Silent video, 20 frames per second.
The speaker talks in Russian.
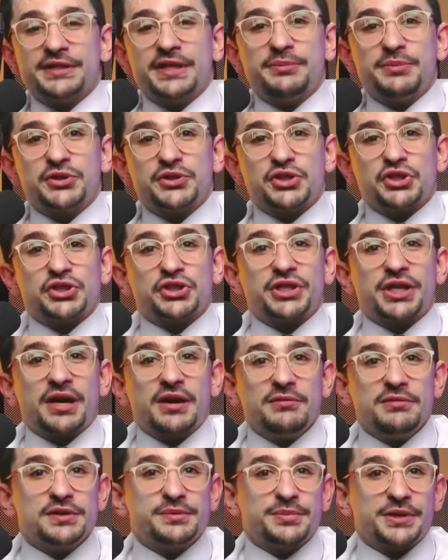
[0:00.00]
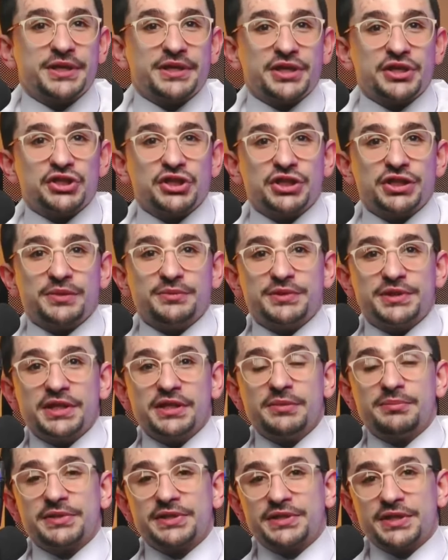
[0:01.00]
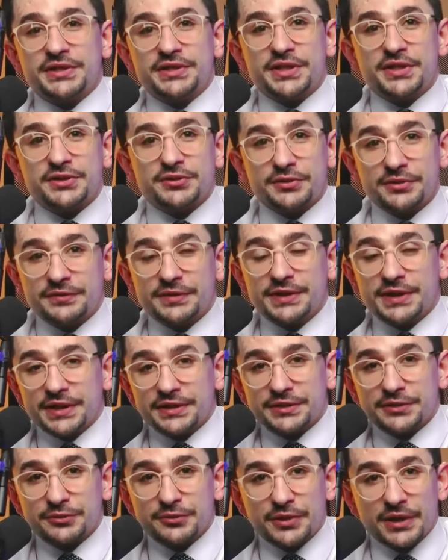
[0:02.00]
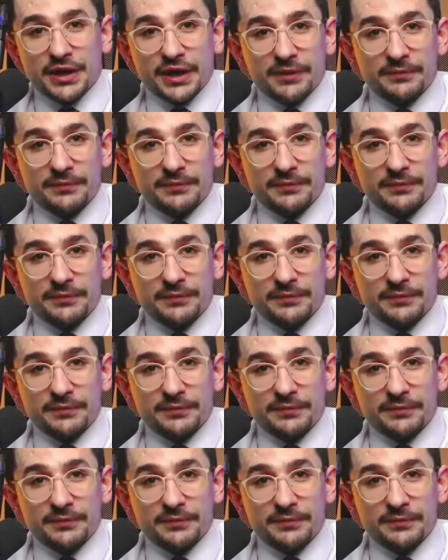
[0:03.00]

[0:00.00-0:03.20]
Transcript: добиться штрафа с прекращением дела по статье 112 УК.